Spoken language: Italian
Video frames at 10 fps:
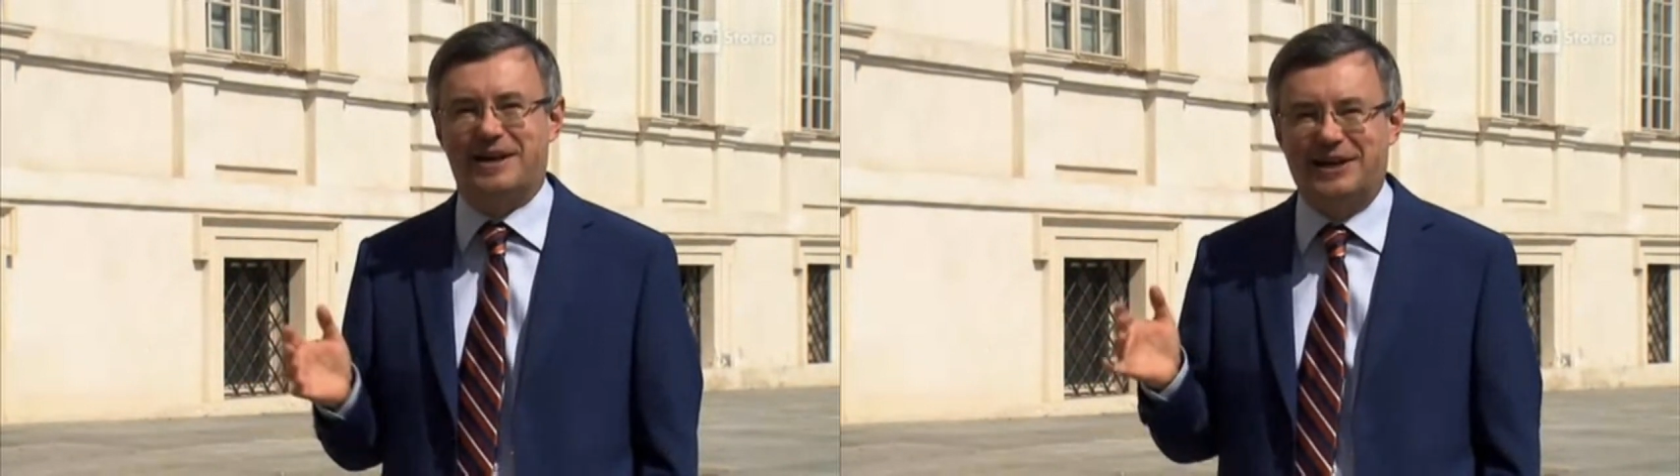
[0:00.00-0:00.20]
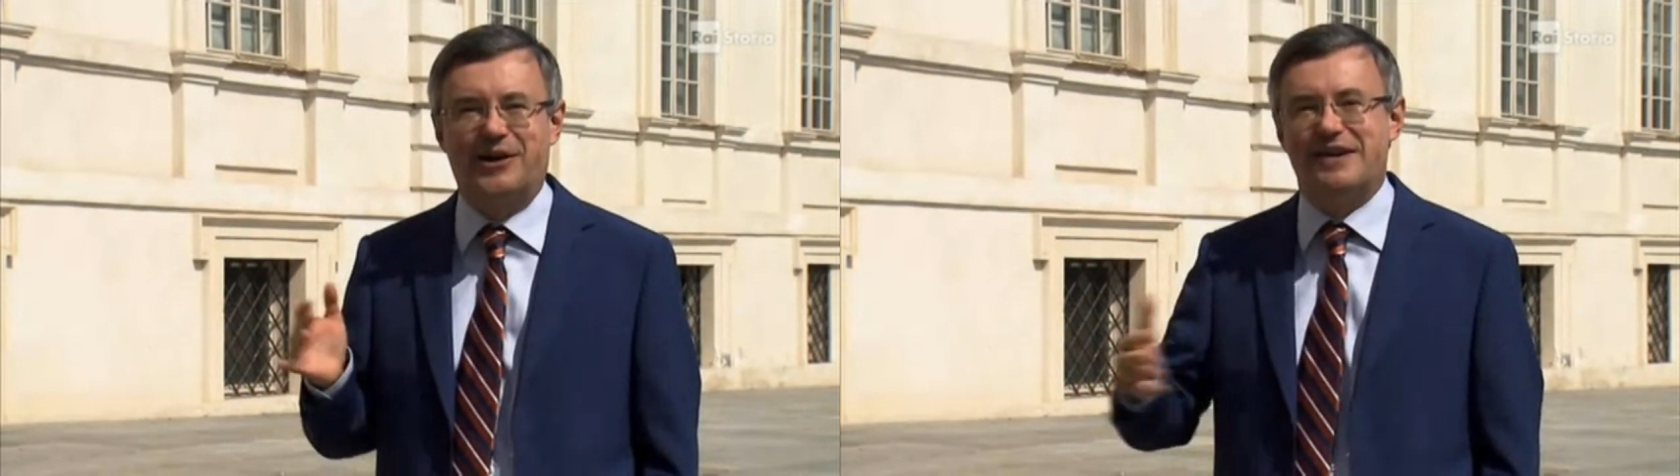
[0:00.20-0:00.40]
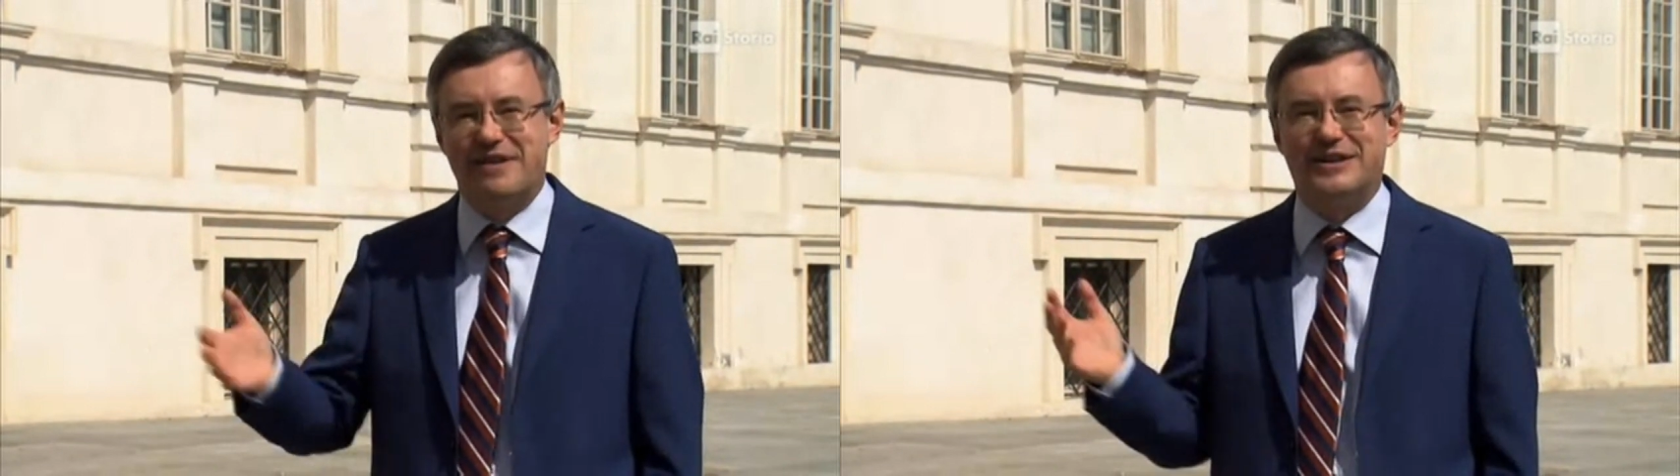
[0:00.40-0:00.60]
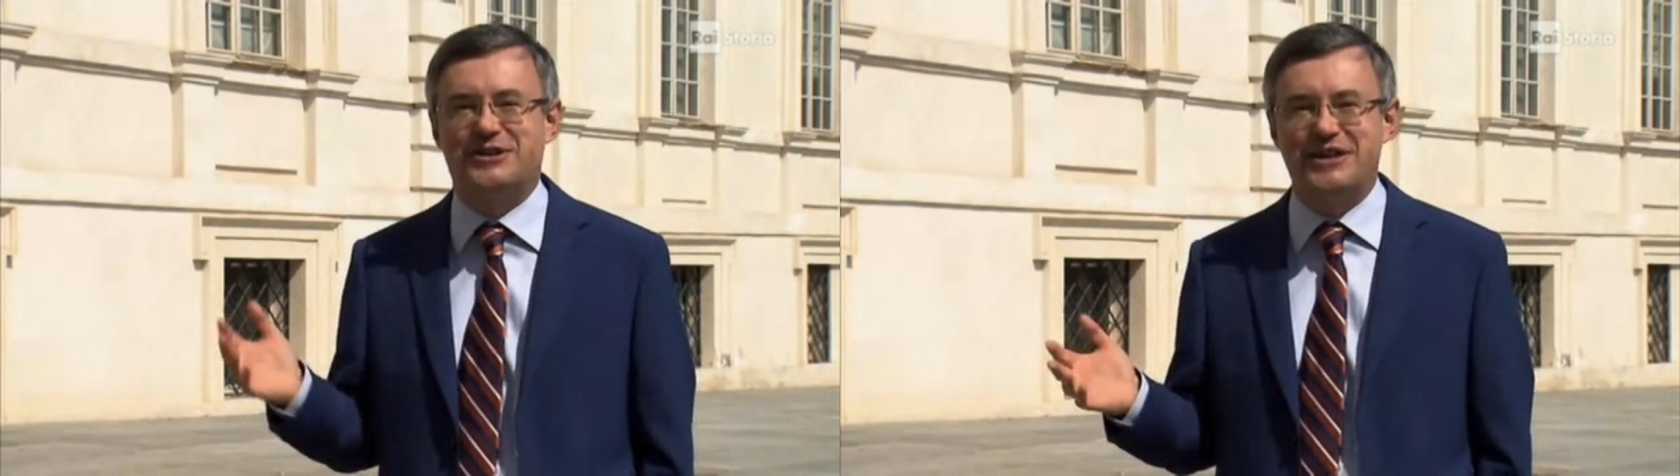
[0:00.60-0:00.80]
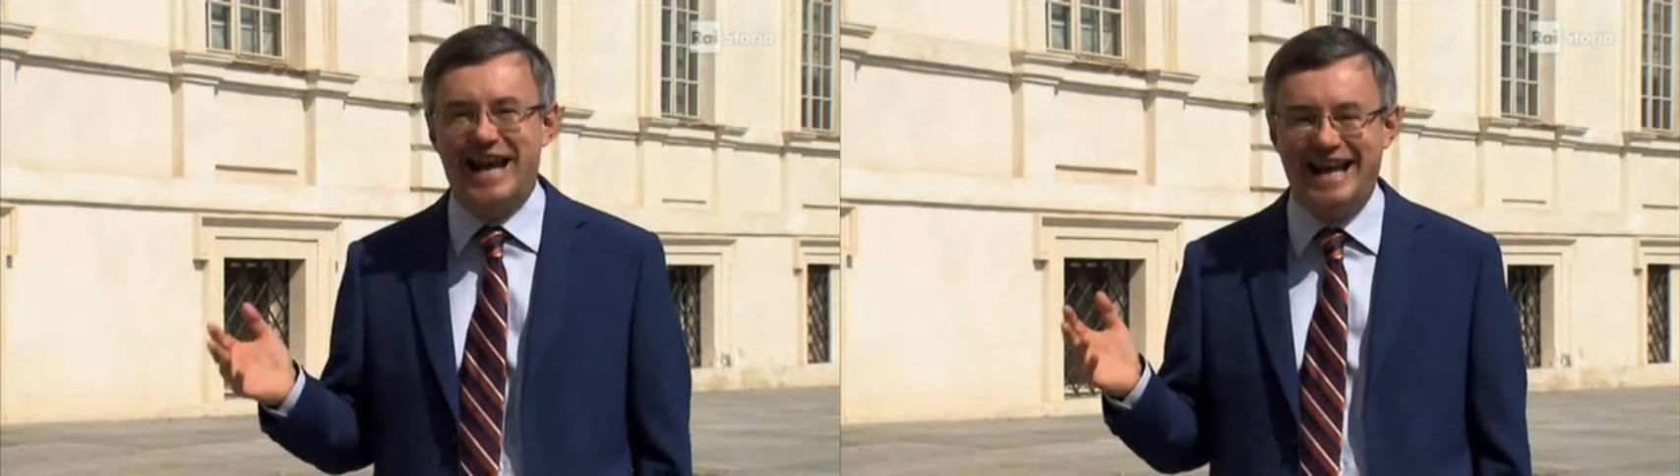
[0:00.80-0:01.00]
perché non
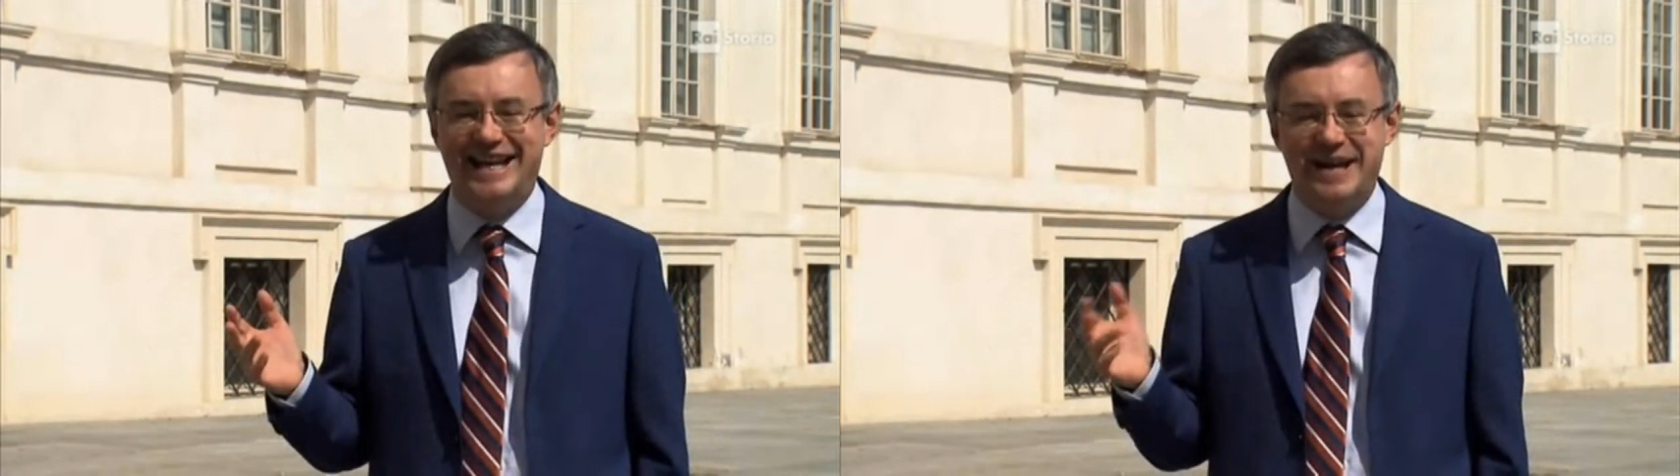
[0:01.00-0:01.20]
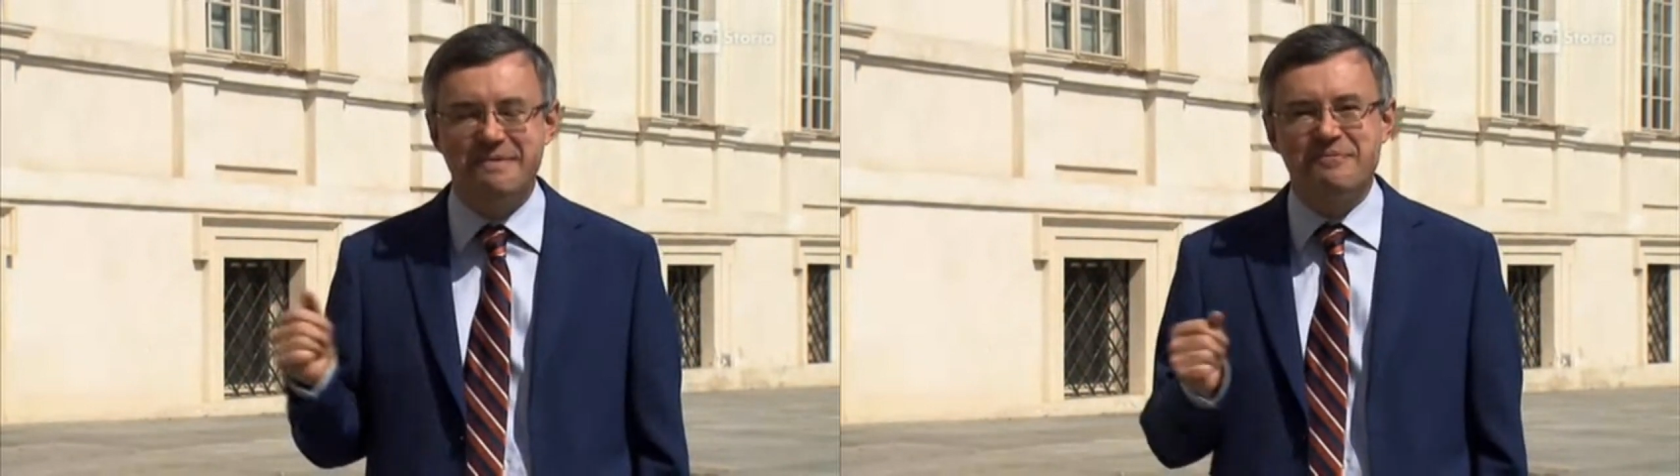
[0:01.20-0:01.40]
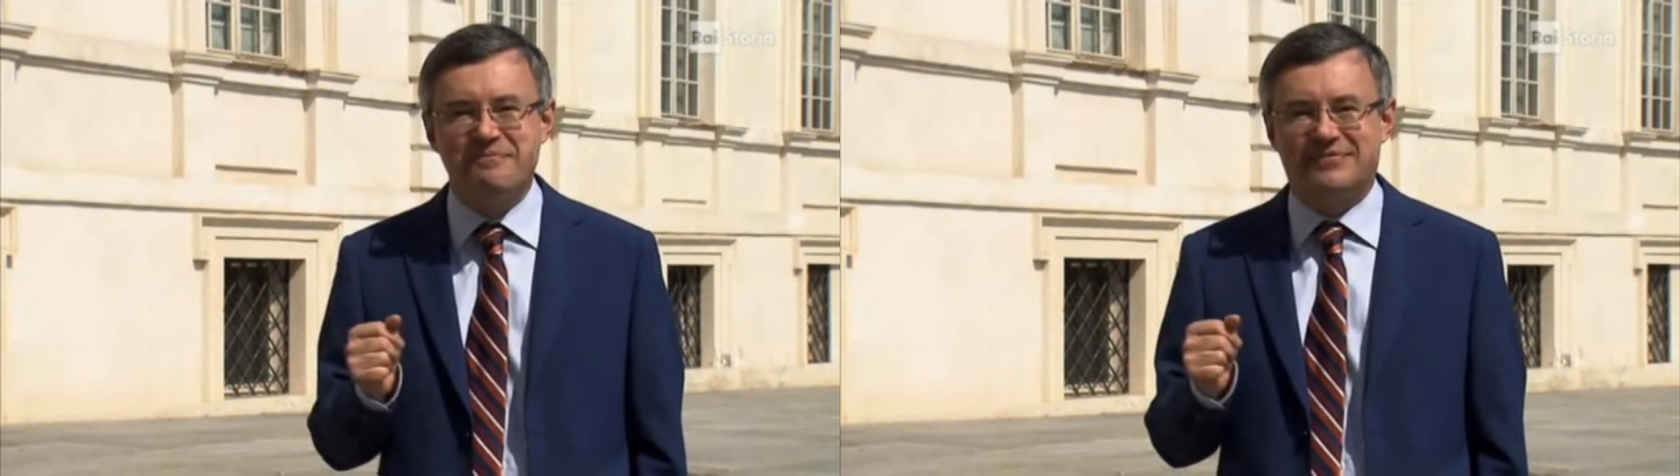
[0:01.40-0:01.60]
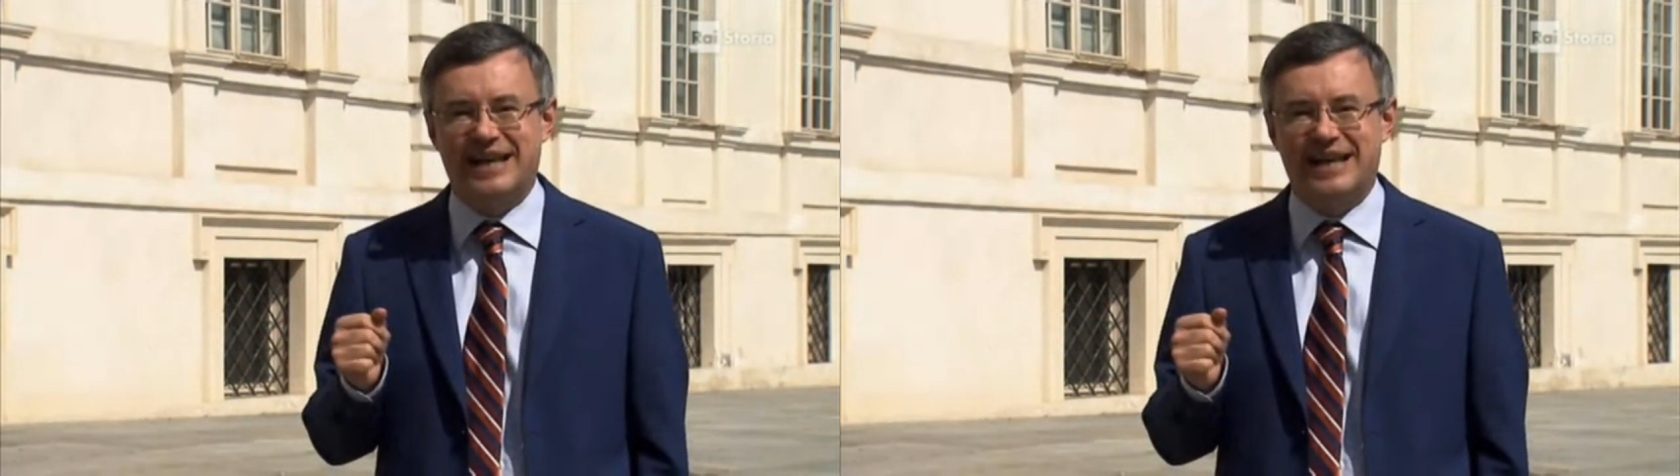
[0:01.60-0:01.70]
aveva gioielli